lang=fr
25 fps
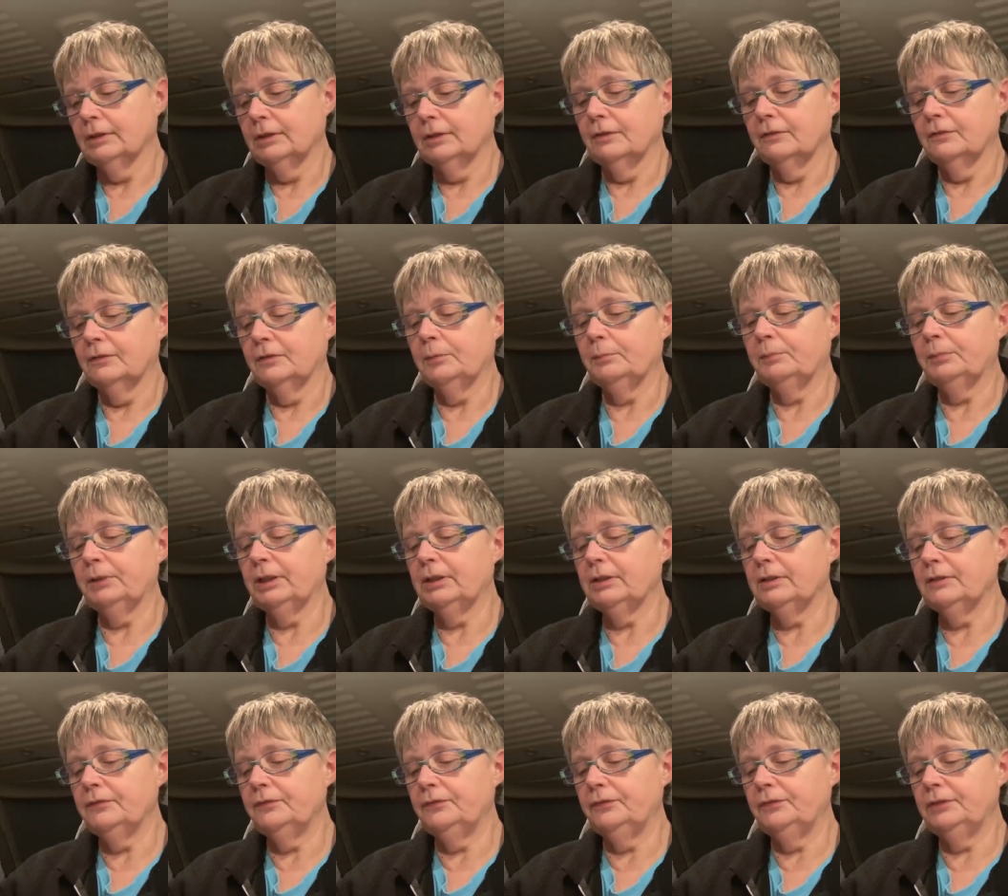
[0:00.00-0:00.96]
ça,
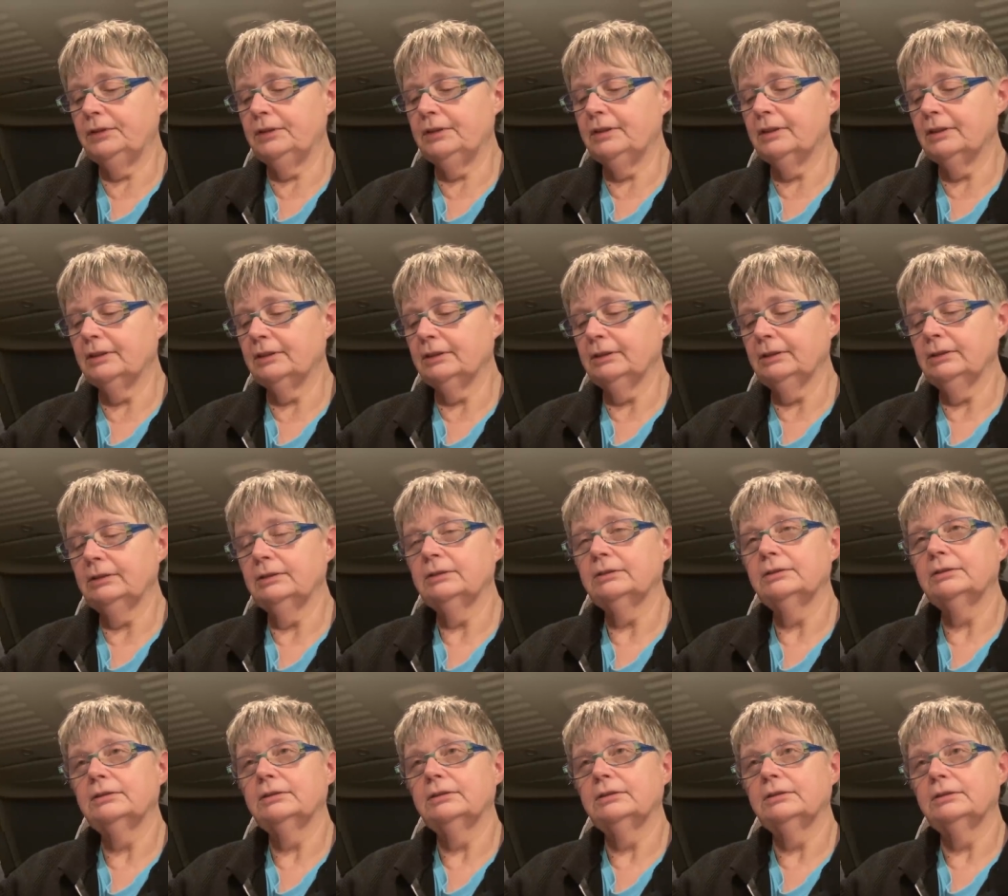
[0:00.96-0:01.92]
te
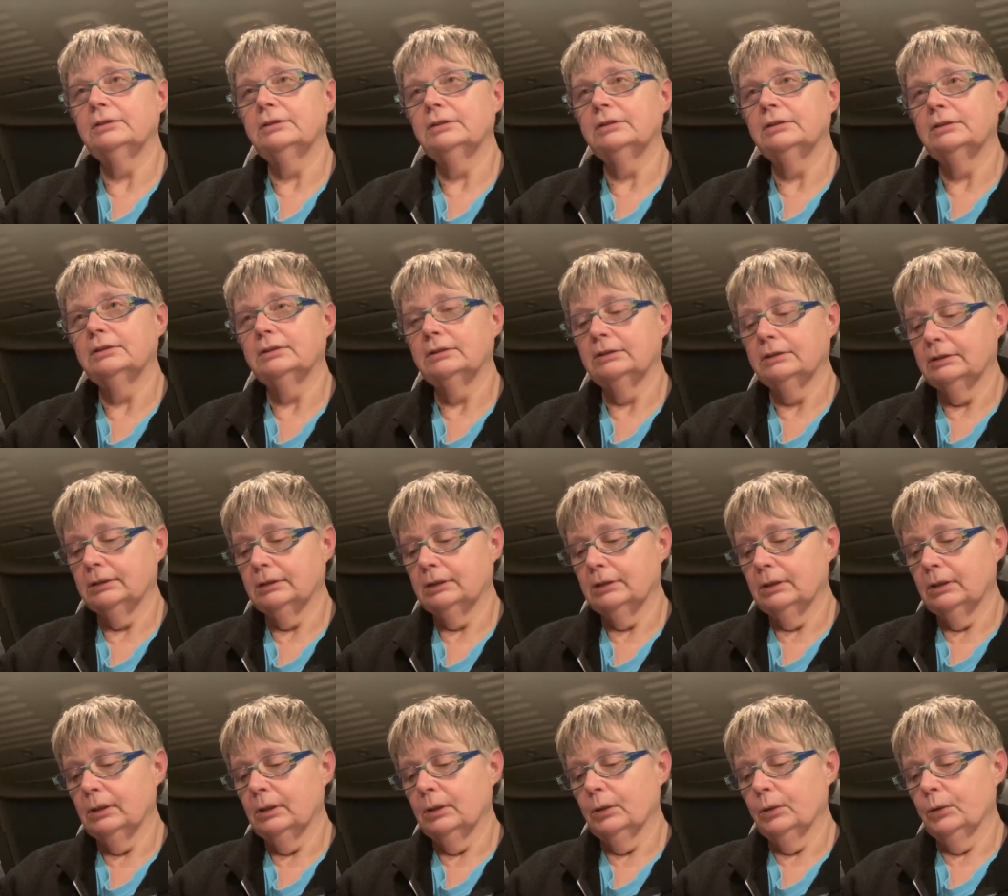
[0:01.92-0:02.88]
ramènera par ici.
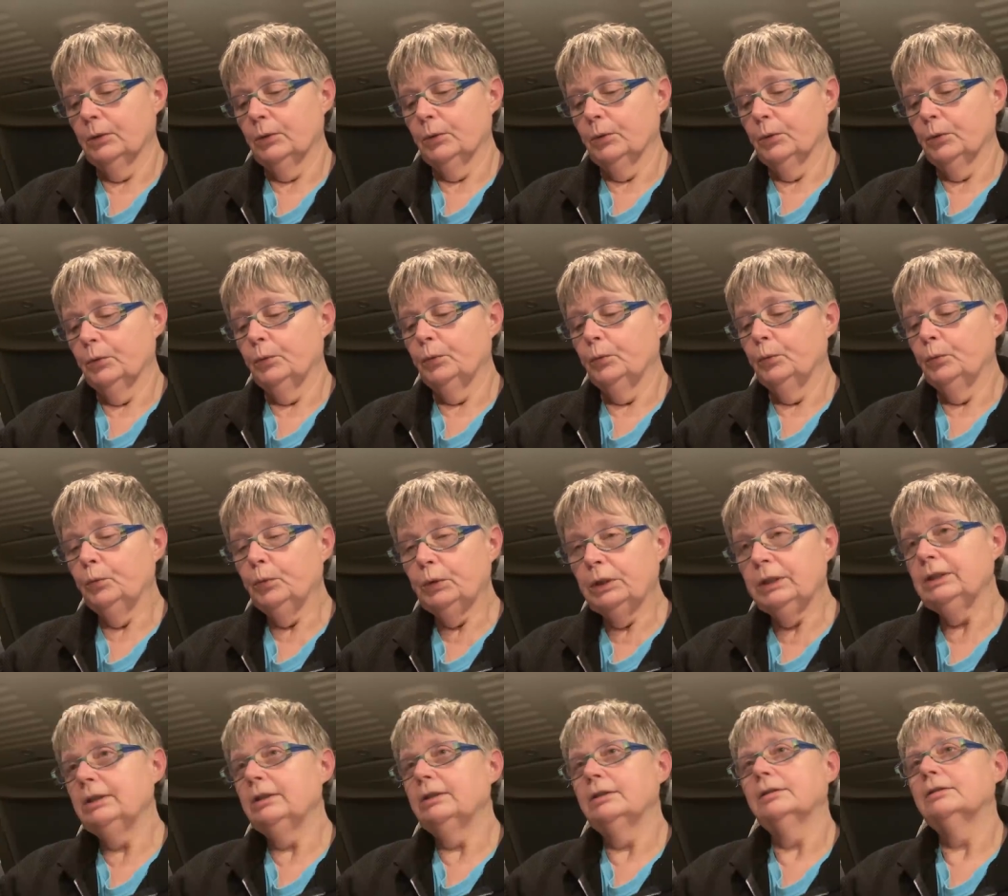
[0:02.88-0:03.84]

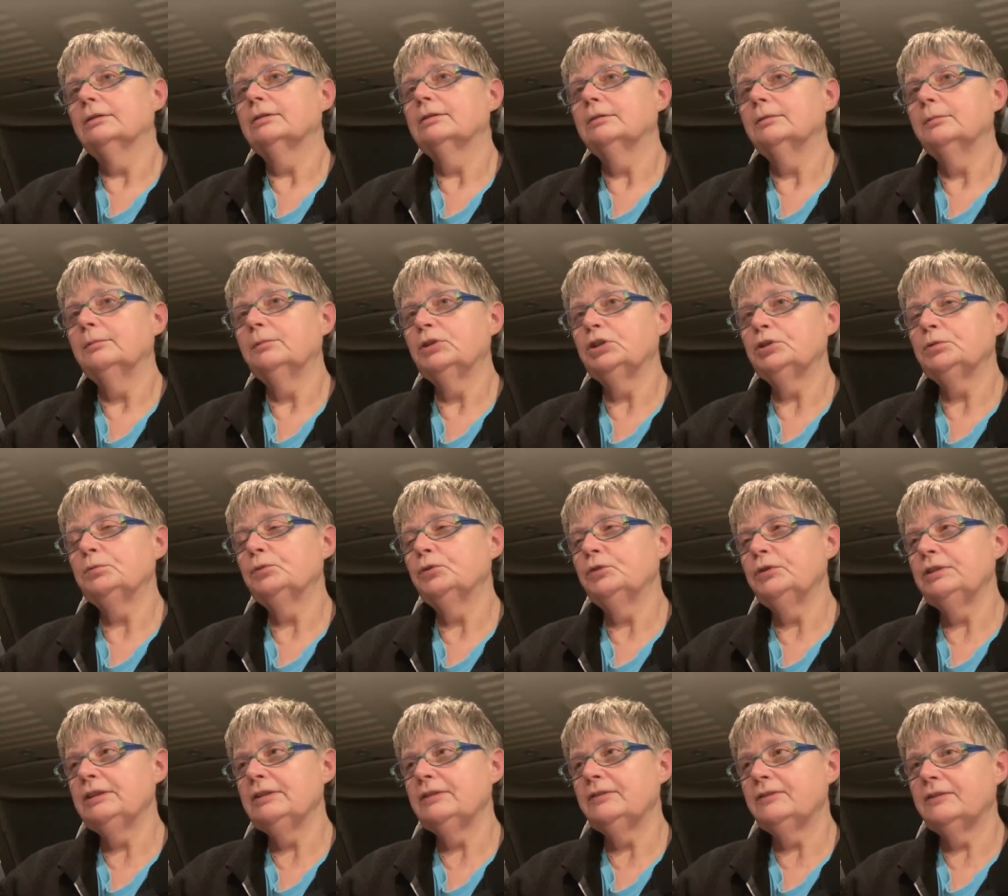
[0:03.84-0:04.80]
Oui, mais je me
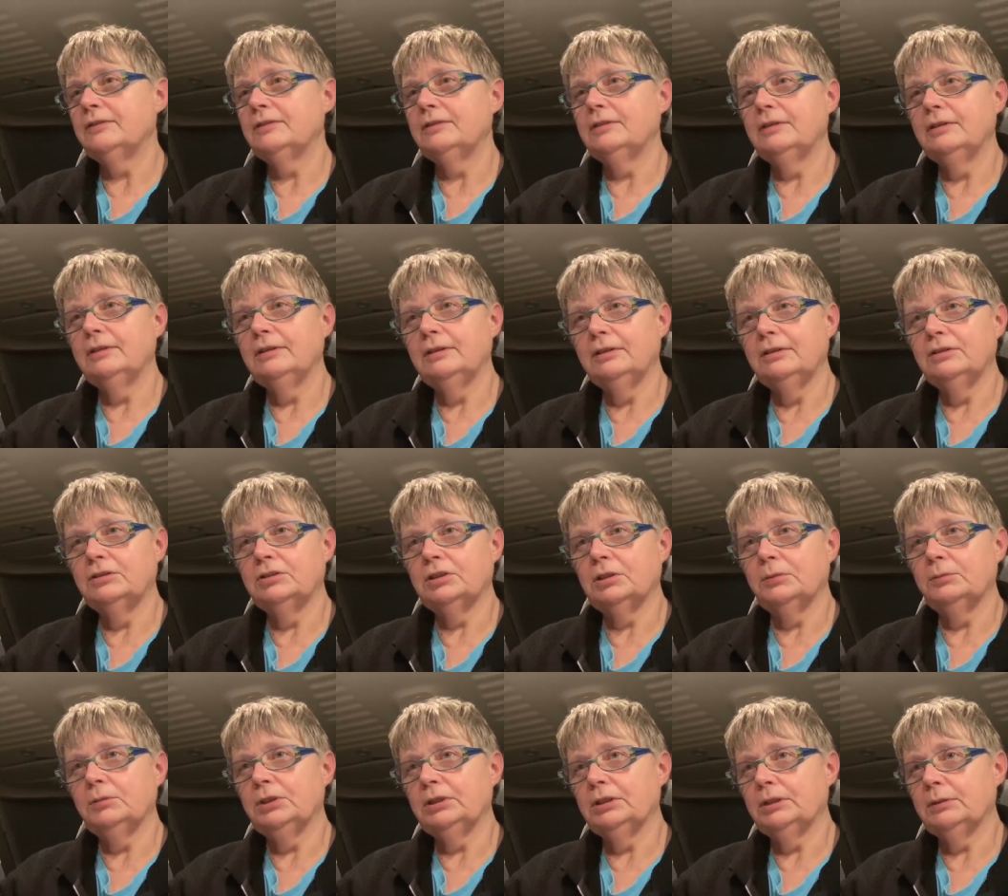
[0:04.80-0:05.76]
dis, si
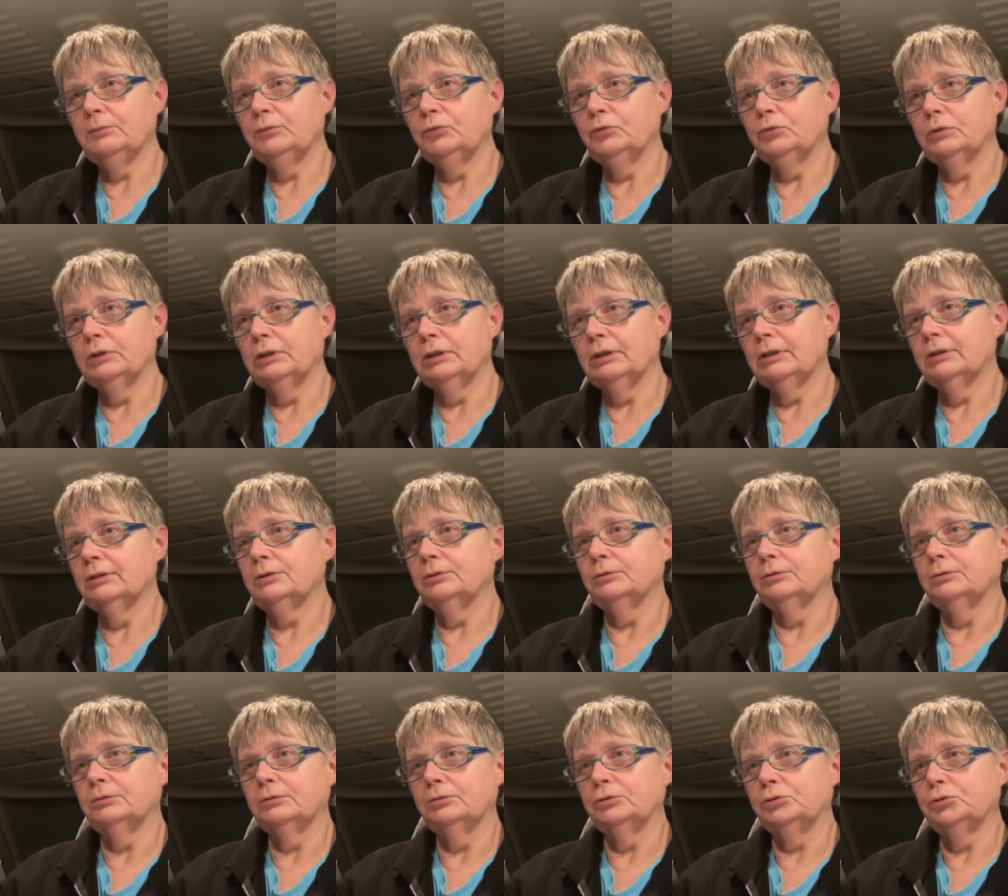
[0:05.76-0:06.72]
jamais il y a besoin, je
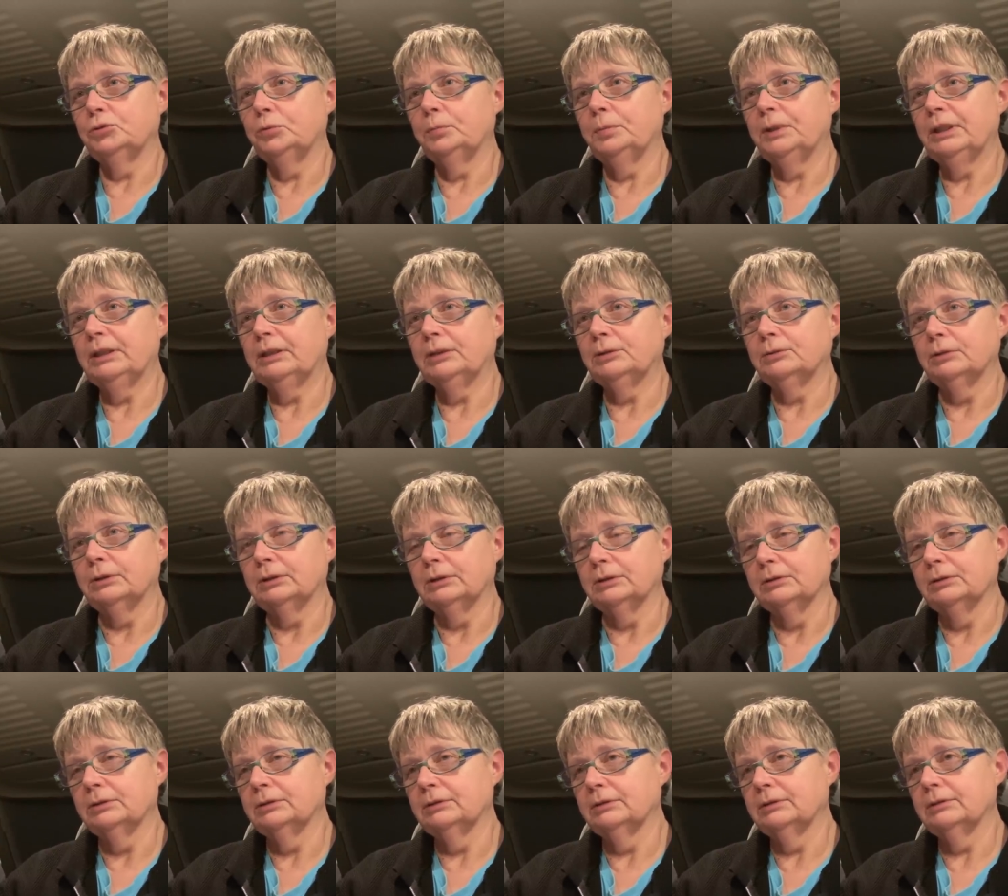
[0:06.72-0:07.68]
euh, je suis pas là, quoi.
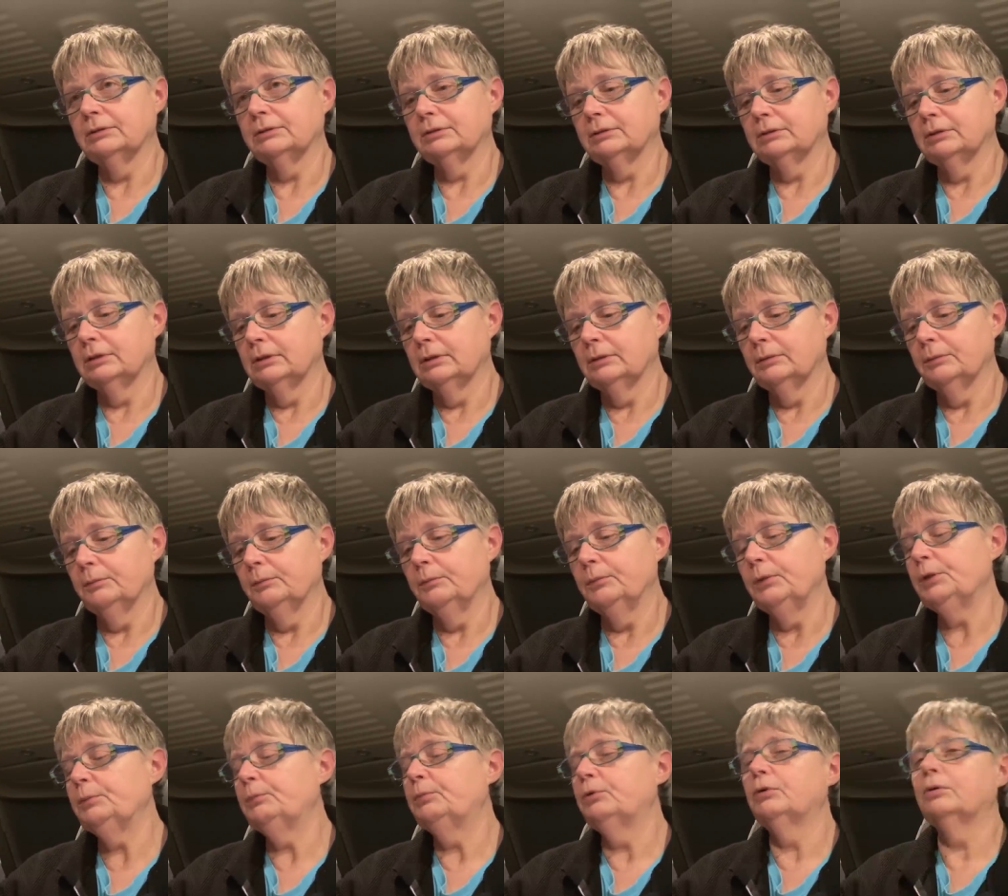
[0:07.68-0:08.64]

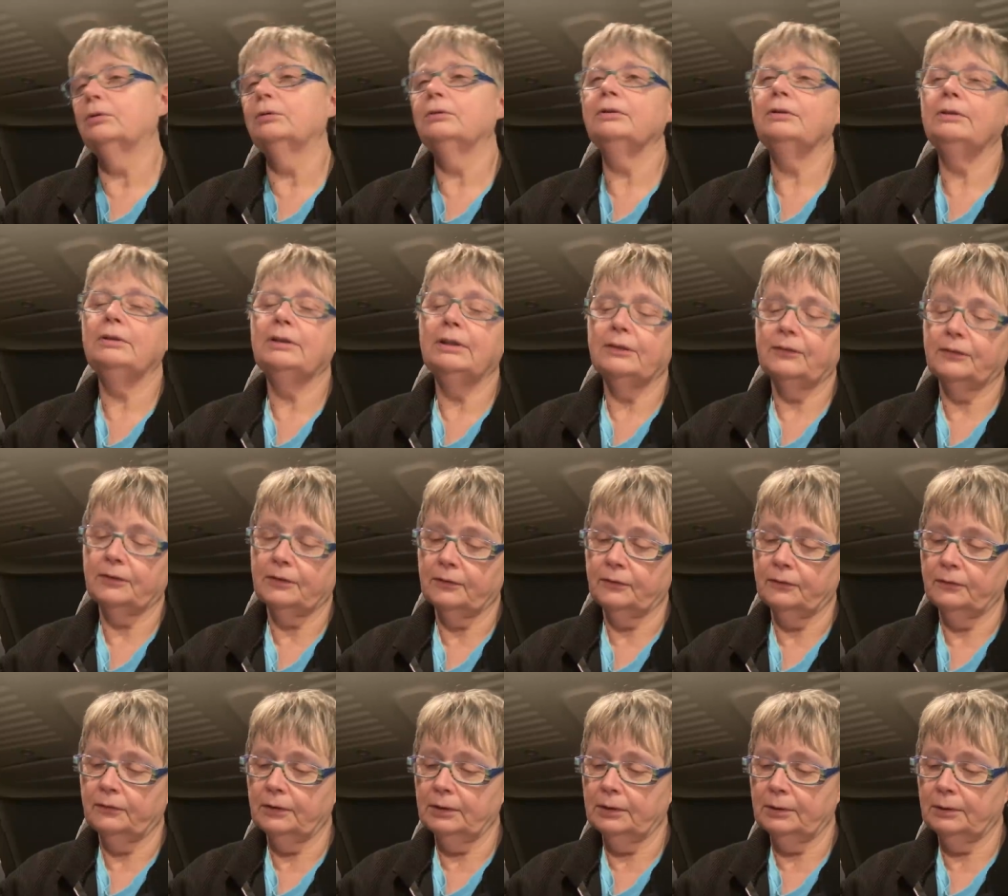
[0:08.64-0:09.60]
Mais bon, il a sa
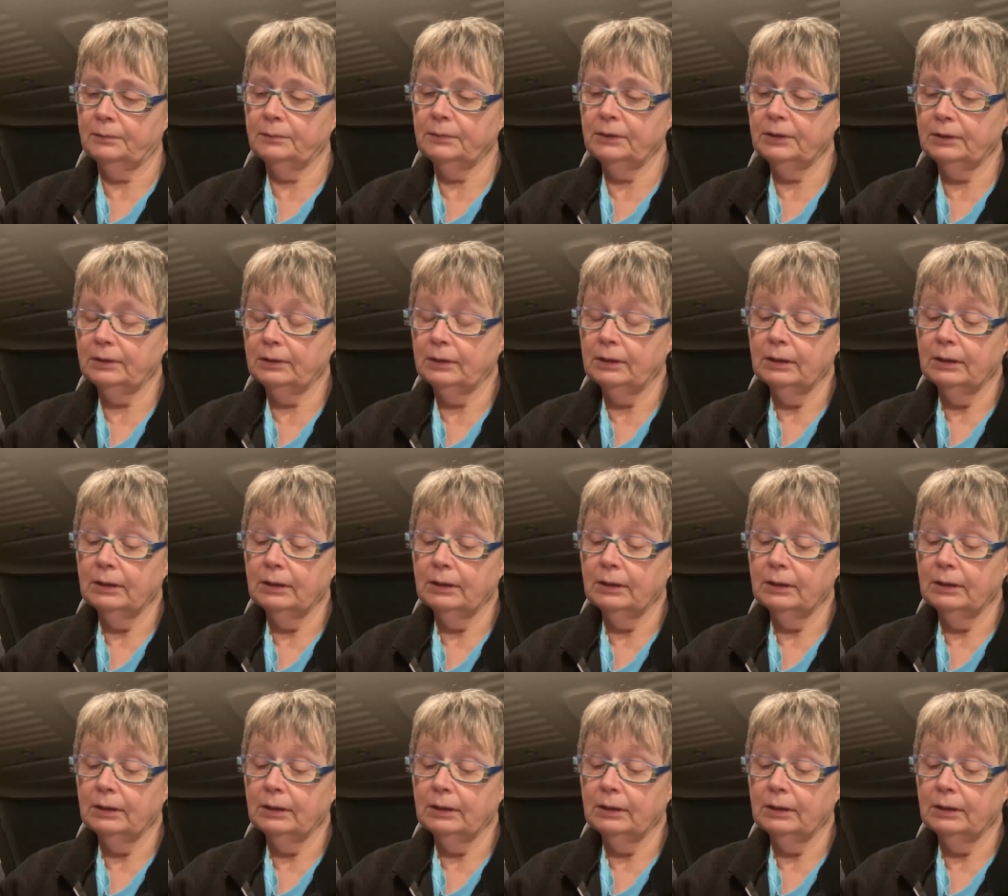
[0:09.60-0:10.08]
femme, il,